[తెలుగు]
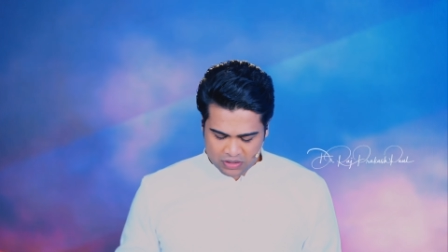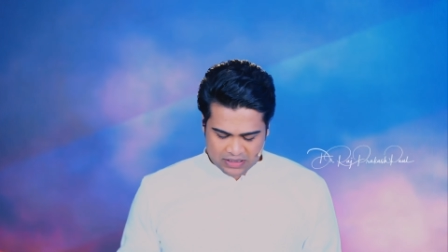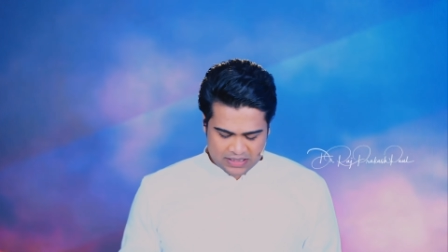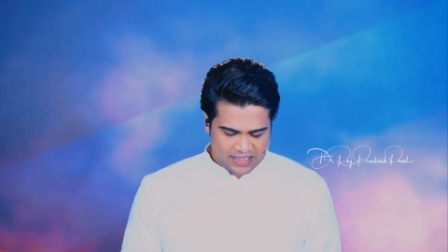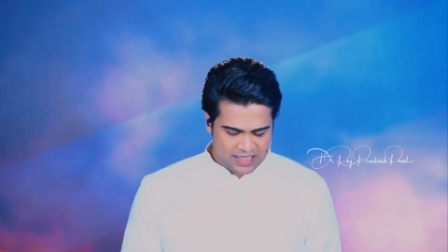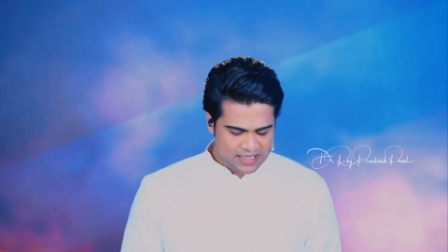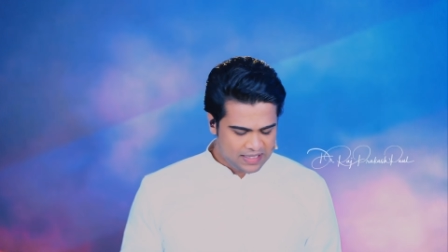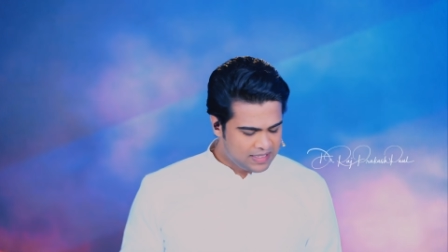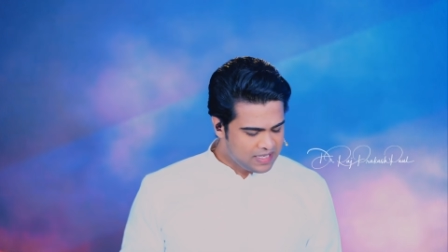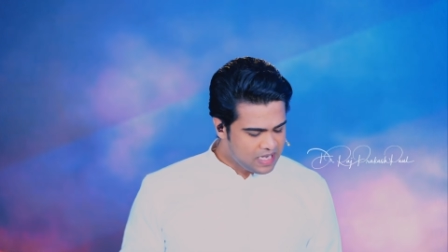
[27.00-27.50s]

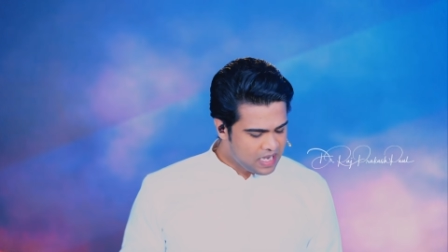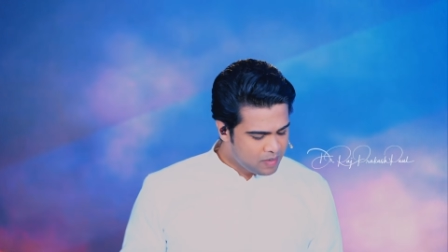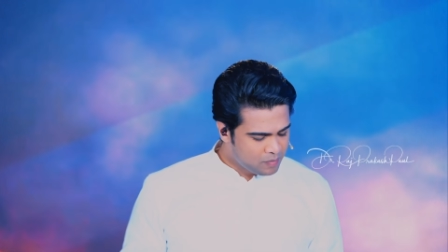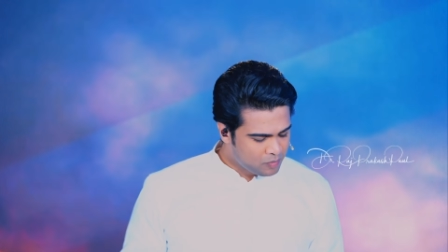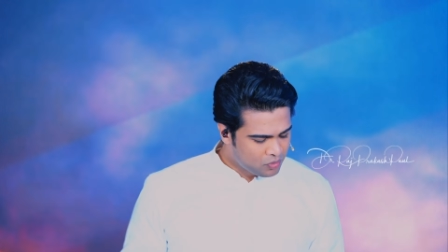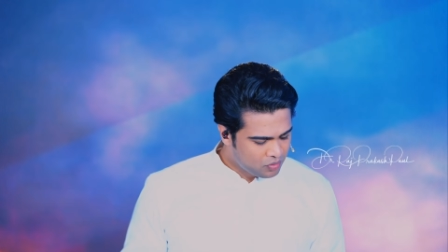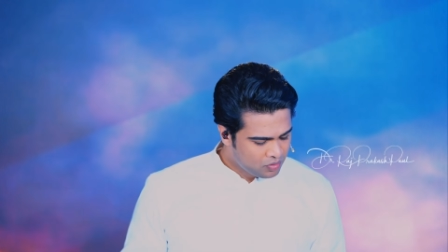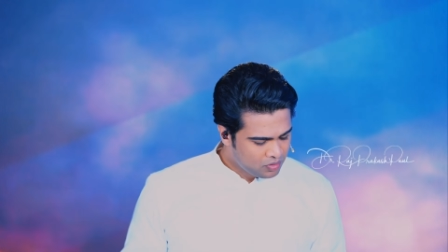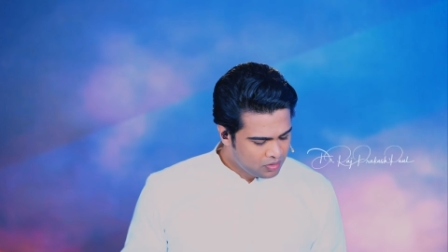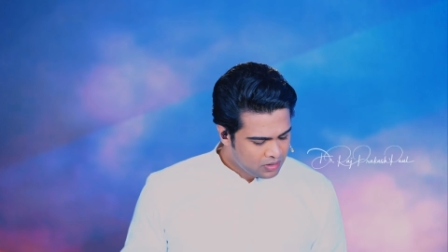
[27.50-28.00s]
మొదటి
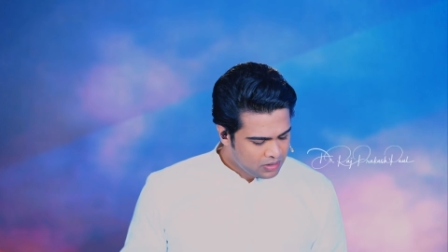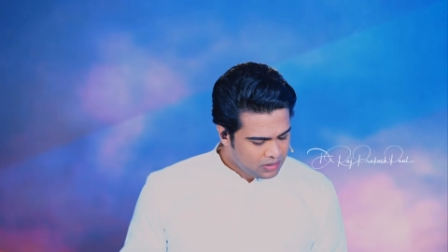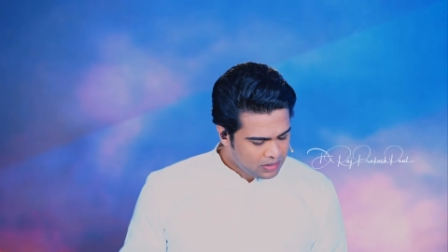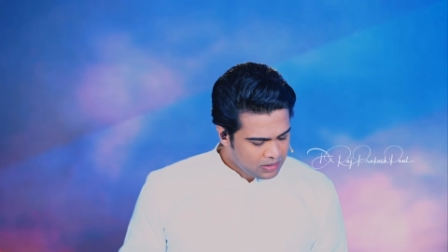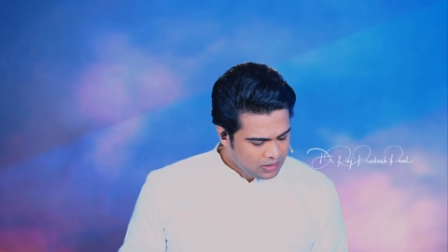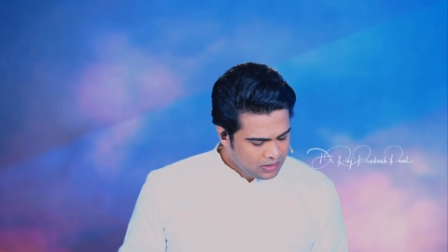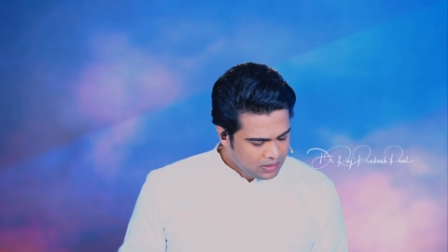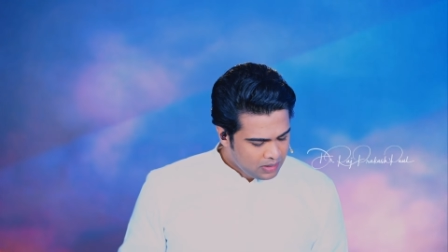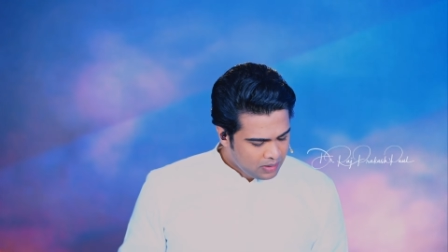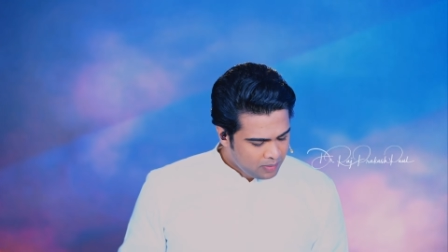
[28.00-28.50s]
అధ్యాయము
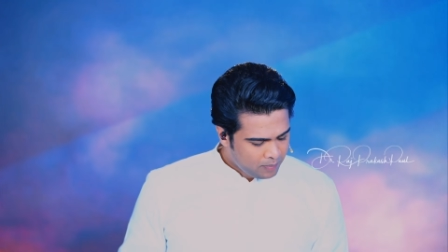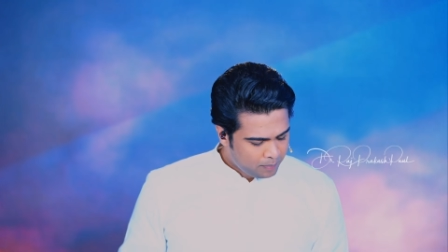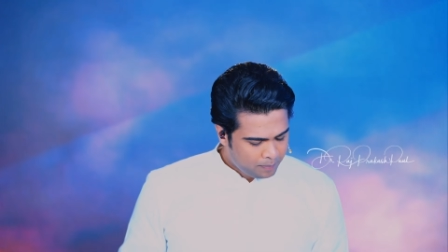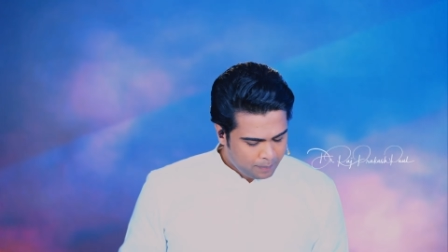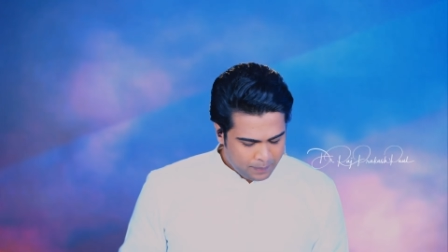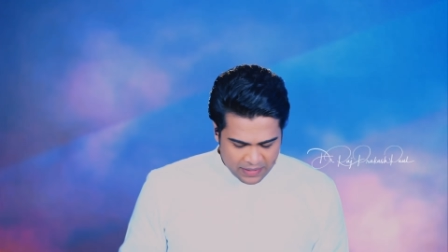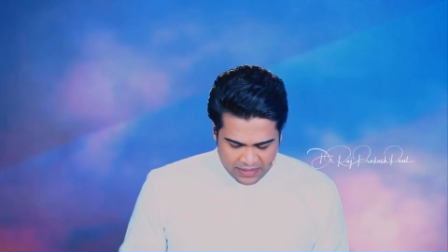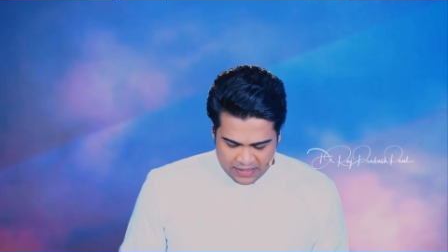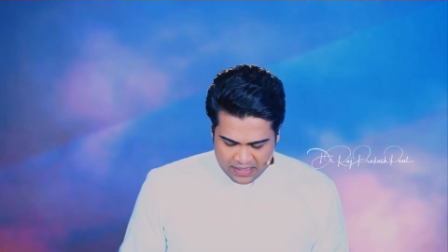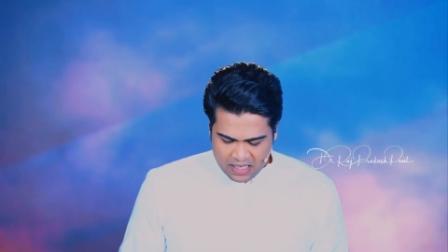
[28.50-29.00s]

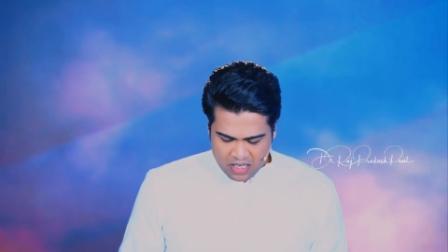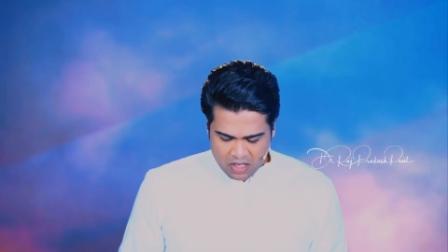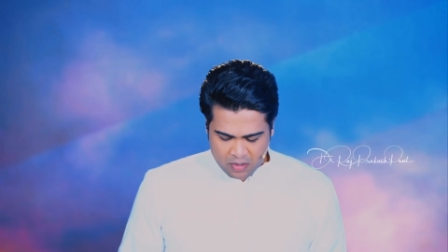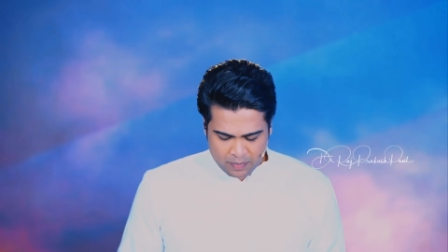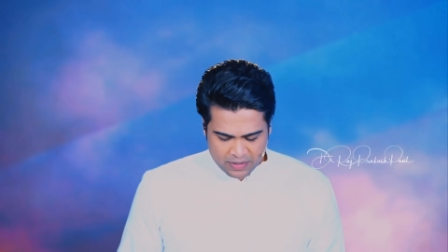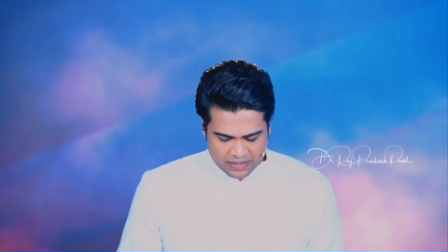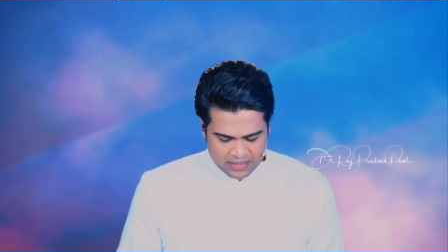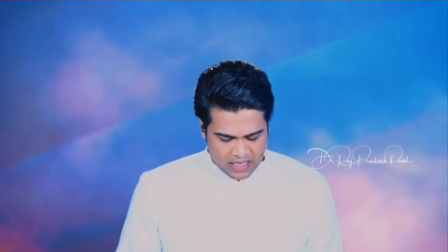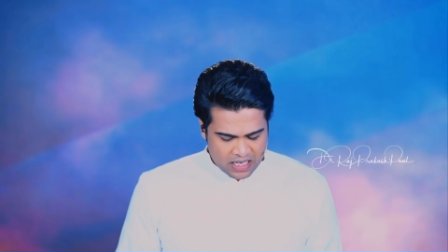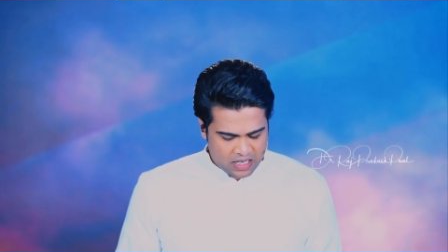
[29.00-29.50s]
పదిహేను
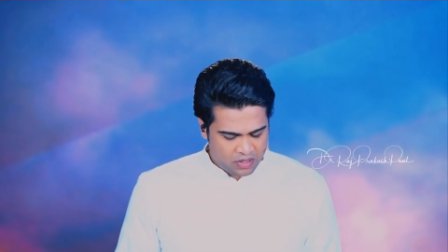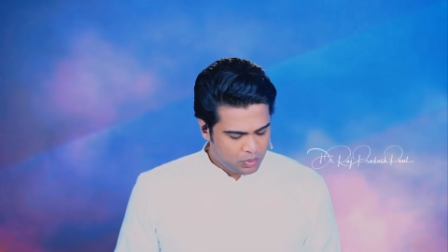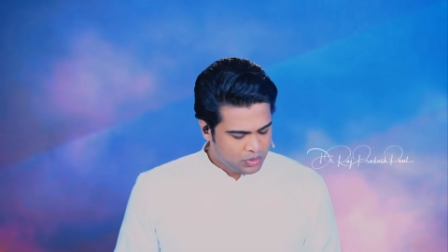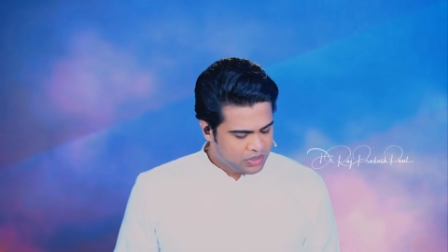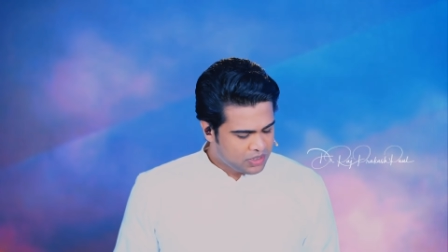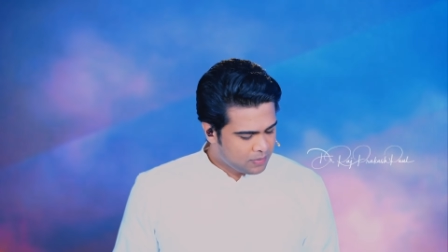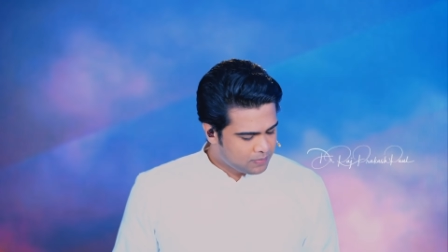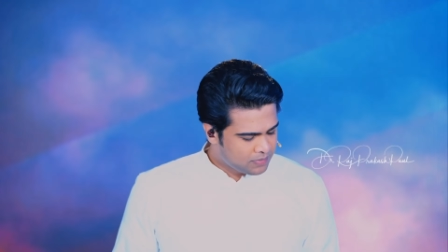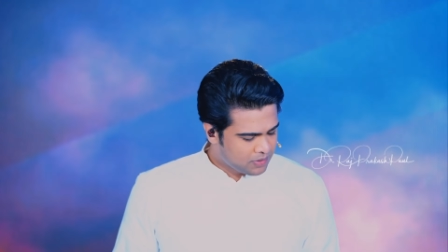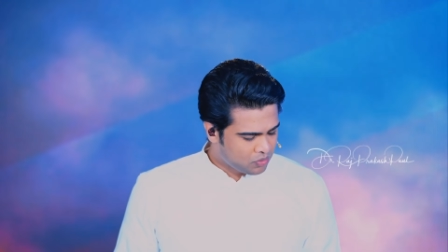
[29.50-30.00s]
పదహారు
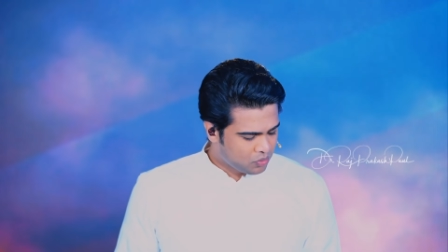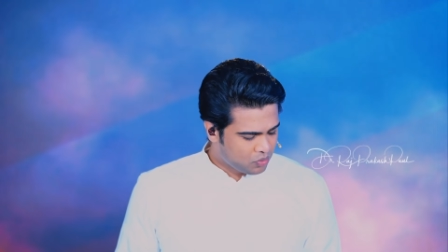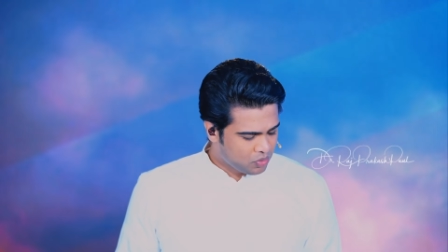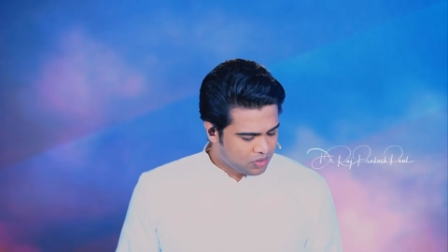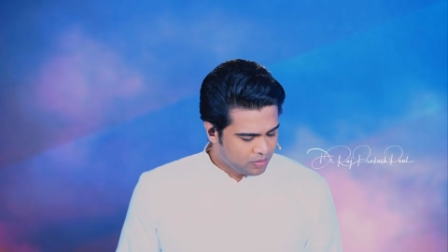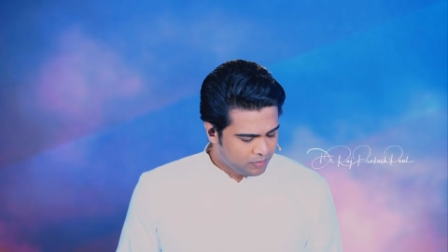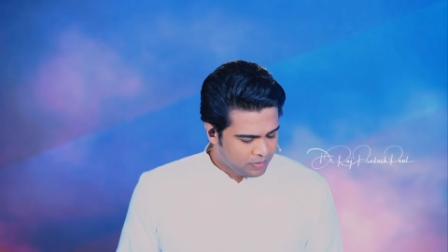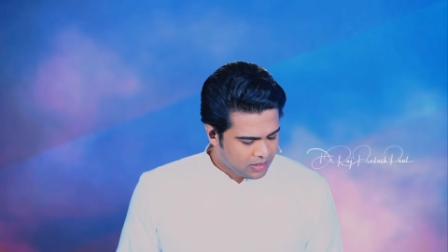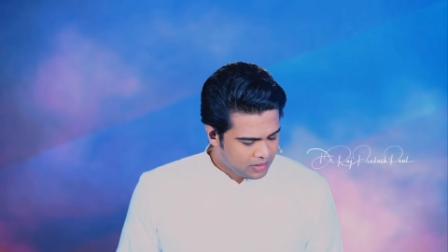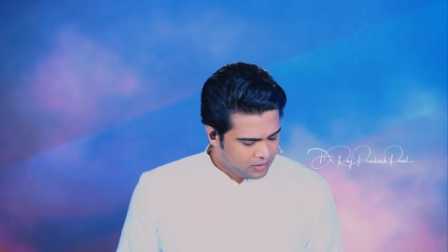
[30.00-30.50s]
వచ్చిన
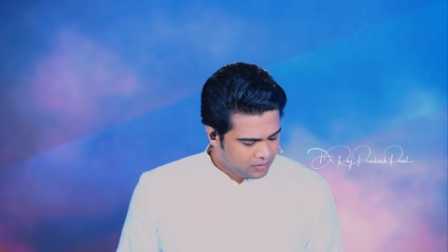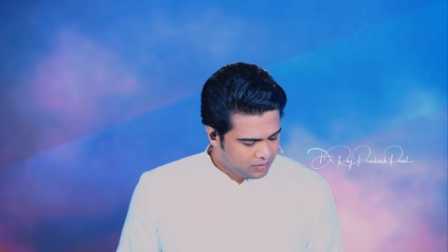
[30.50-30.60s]
చదువుకోదామండి